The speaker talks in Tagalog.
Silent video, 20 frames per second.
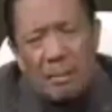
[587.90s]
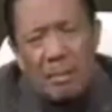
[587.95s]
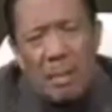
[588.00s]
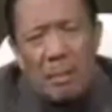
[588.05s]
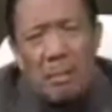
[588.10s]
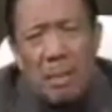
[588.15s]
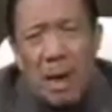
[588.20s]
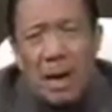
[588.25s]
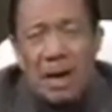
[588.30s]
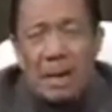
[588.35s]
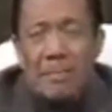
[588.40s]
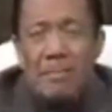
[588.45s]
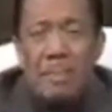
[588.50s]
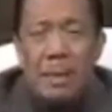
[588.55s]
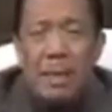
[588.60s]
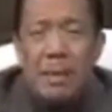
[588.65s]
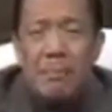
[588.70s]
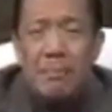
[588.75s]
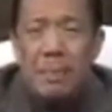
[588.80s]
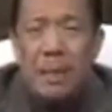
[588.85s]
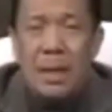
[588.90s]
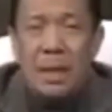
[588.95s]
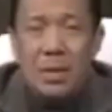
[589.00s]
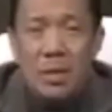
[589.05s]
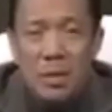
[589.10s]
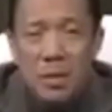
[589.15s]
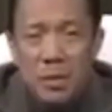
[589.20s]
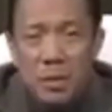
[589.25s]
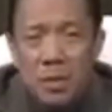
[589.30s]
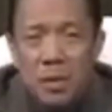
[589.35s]
kababayan
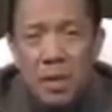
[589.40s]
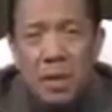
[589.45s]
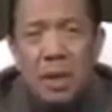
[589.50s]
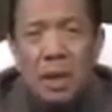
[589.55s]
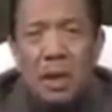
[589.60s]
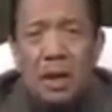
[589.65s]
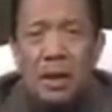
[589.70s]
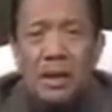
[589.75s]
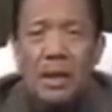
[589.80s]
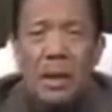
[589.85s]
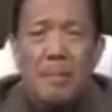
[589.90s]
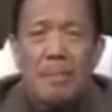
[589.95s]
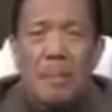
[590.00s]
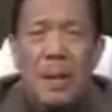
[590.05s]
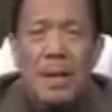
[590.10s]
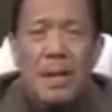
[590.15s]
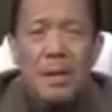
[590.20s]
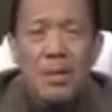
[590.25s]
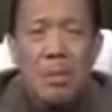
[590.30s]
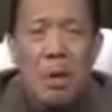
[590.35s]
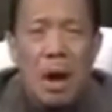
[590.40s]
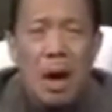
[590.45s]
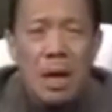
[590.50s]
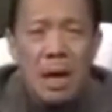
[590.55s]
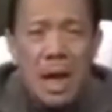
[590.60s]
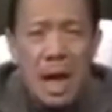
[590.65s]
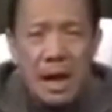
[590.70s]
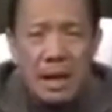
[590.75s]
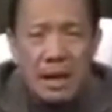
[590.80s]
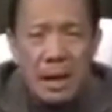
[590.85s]
Pilipino, no? na
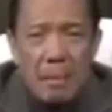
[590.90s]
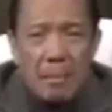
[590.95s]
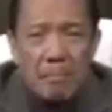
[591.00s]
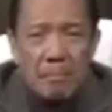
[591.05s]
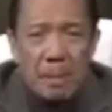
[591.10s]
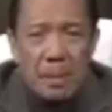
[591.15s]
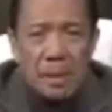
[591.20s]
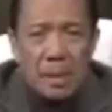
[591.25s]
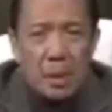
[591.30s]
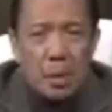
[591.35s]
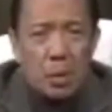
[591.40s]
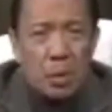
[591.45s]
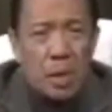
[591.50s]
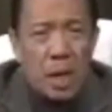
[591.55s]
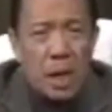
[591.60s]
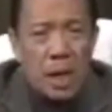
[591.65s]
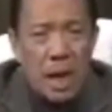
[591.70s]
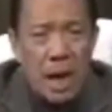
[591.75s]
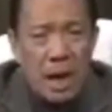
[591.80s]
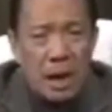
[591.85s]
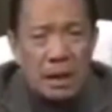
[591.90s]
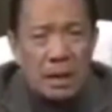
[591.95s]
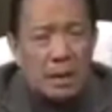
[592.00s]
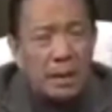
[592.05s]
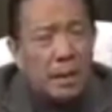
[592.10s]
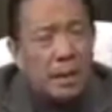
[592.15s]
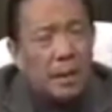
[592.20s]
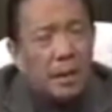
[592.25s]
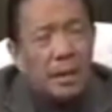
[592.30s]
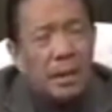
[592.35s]
paniwala niyang Pasko na yan
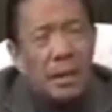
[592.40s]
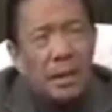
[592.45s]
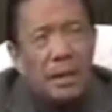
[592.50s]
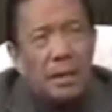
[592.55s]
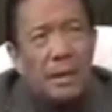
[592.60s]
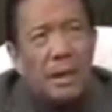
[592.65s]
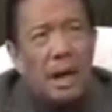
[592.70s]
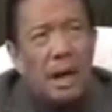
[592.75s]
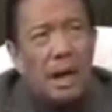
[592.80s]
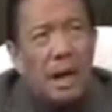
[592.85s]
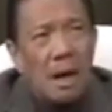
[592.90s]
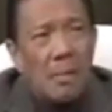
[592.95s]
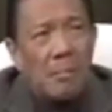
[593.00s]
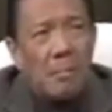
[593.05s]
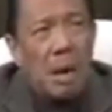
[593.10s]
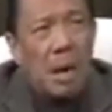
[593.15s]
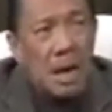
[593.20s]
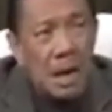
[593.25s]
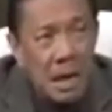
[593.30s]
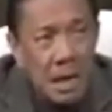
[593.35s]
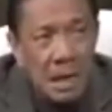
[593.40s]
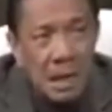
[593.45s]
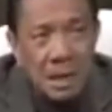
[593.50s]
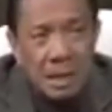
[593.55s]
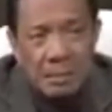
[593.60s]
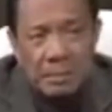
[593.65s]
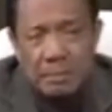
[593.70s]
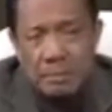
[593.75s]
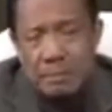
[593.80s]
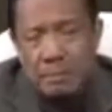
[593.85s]
na
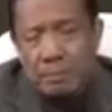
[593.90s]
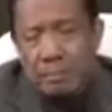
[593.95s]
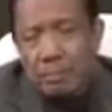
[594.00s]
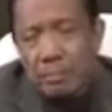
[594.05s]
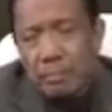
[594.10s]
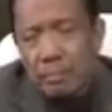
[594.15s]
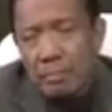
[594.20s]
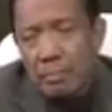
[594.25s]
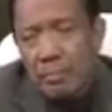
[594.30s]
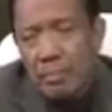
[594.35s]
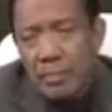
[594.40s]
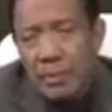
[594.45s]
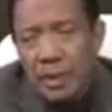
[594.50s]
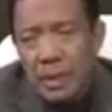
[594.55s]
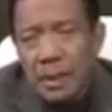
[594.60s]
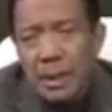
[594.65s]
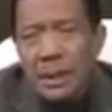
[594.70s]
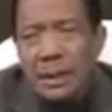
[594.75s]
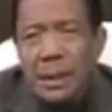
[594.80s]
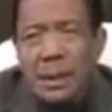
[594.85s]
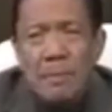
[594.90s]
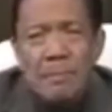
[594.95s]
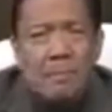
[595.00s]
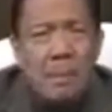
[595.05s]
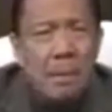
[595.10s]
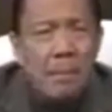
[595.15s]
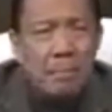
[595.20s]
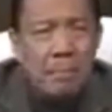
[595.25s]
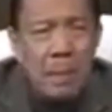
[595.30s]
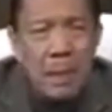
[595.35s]
mali, hindi
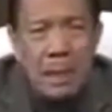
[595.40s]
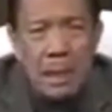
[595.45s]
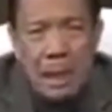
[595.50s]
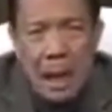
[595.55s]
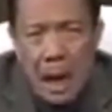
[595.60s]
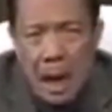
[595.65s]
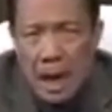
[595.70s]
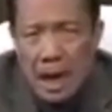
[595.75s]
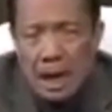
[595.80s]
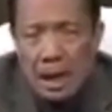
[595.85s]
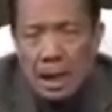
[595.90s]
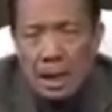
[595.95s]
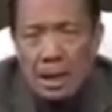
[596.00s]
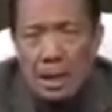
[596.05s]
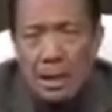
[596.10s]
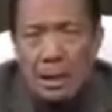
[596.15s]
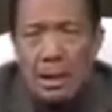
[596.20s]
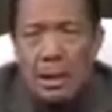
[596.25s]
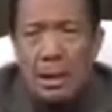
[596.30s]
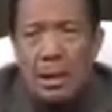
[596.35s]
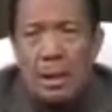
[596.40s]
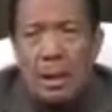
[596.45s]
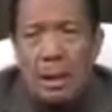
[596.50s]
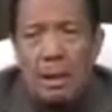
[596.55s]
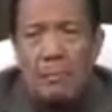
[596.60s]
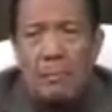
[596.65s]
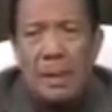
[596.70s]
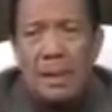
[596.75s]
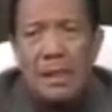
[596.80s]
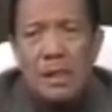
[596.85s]
biblikal
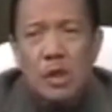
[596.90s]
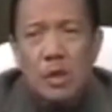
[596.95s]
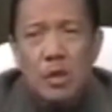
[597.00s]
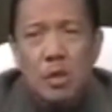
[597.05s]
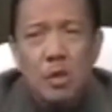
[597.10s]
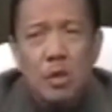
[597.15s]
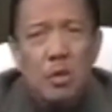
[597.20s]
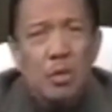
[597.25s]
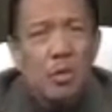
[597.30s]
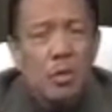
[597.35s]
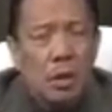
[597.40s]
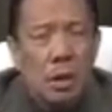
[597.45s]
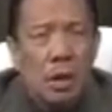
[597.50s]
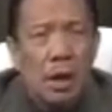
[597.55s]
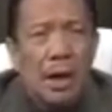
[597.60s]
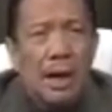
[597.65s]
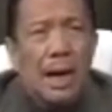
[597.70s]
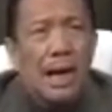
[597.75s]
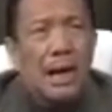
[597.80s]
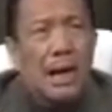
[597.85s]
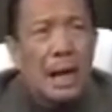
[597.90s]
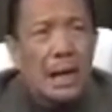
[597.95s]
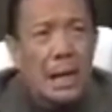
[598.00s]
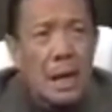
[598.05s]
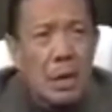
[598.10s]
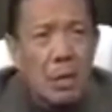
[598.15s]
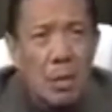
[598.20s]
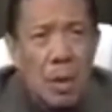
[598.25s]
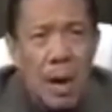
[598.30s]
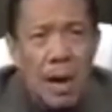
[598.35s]
Paskong
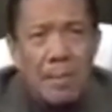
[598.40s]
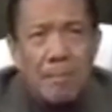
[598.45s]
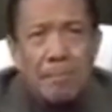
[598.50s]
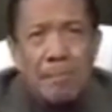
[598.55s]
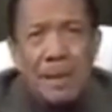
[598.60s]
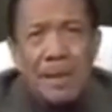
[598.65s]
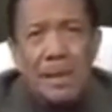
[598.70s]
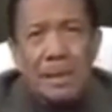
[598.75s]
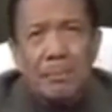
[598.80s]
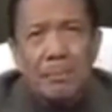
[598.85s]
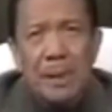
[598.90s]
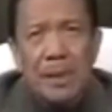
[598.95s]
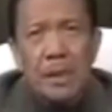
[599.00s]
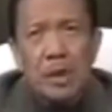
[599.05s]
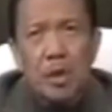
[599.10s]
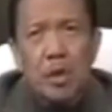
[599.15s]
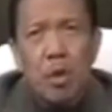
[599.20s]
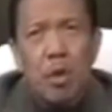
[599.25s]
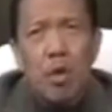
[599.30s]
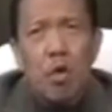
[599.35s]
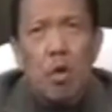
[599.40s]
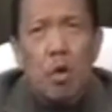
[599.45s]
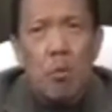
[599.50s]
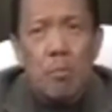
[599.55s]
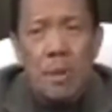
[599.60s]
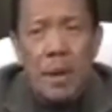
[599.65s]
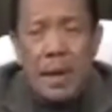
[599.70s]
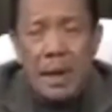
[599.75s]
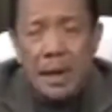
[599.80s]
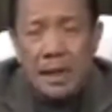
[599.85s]
Kalayawan, pas Paskong
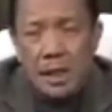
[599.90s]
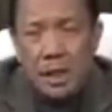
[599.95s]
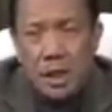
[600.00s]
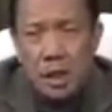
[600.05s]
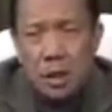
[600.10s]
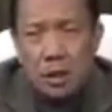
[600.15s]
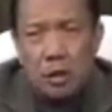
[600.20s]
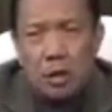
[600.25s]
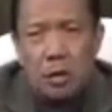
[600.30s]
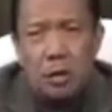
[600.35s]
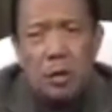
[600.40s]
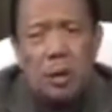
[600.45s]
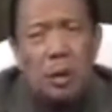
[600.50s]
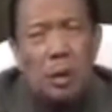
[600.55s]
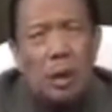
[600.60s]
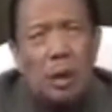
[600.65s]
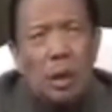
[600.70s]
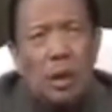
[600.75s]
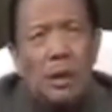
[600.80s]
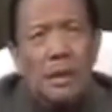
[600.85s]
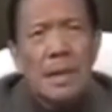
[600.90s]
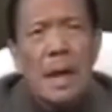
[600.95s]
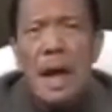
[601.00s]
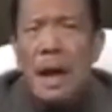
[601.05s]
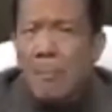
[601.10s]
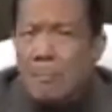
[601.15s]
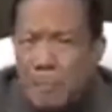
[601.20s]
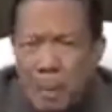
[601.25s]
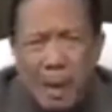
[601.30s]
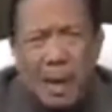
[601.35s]
Komersyo.
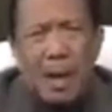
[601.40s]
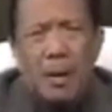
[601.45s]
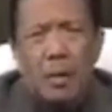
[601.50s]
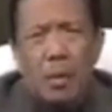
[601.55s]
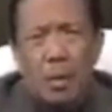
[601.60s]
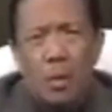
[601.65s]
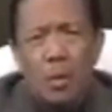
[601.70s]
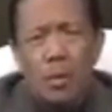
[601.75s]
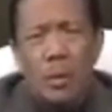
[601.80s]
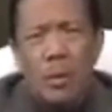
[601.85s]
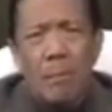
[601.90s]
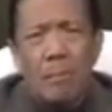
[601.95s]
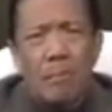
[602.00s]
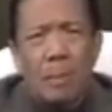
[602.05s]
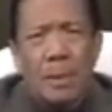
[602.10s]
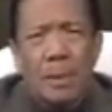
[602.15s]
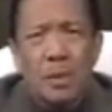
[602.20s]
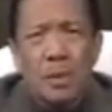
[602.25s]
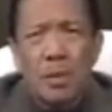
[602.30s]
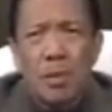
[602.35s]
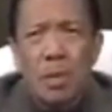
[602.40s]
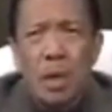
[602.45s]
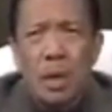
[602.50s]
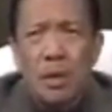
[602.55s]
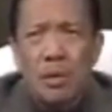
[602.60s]
Napakagulo ng Pasko